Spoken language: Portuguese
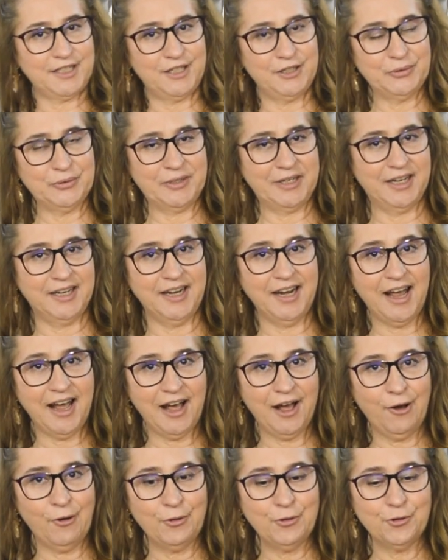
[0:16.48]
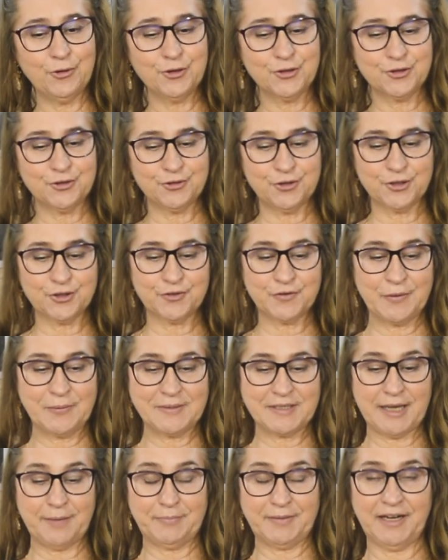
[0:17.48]
aqui no canal e hoje nós
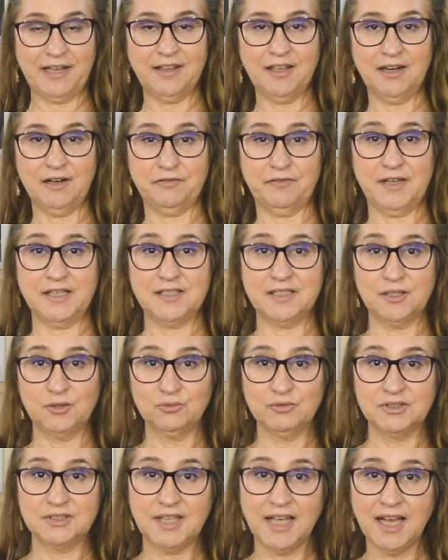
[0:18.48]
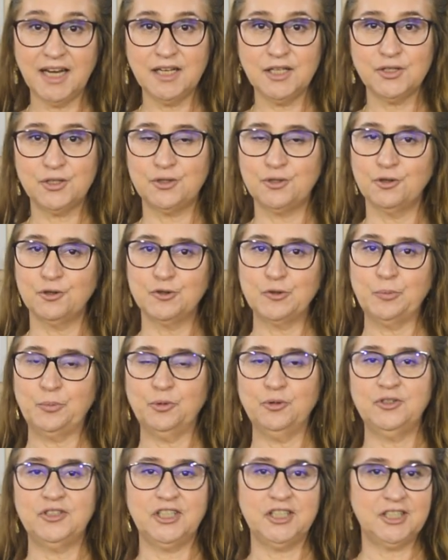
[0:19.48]
vamos aprender a fazer um delicioso
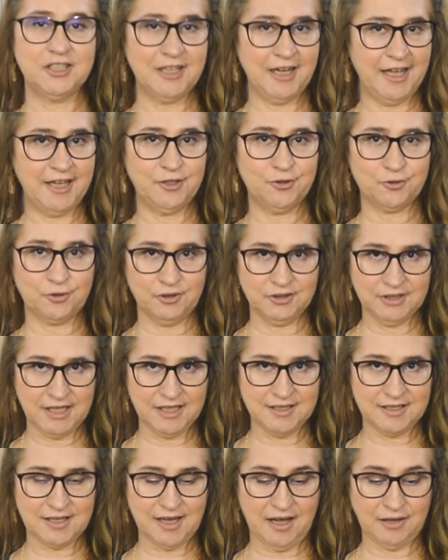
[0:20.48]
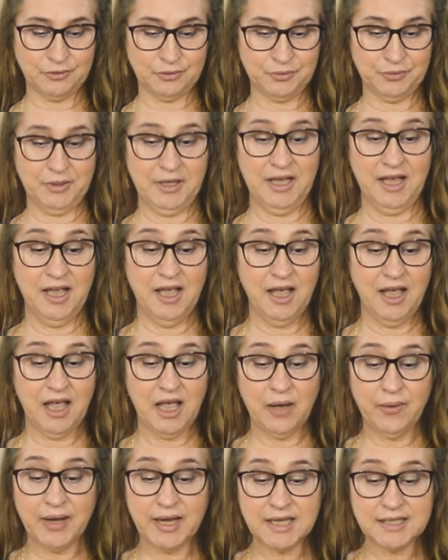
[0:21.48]
pudim de leite condensado.
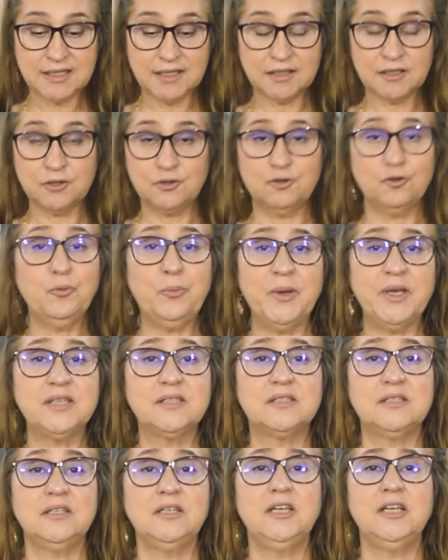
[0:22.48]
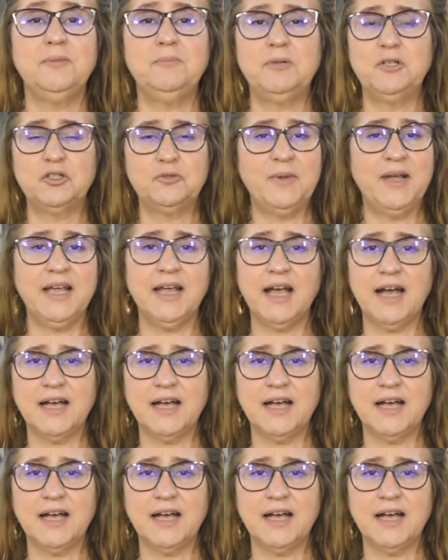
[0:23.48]
É uma receita super simples, bem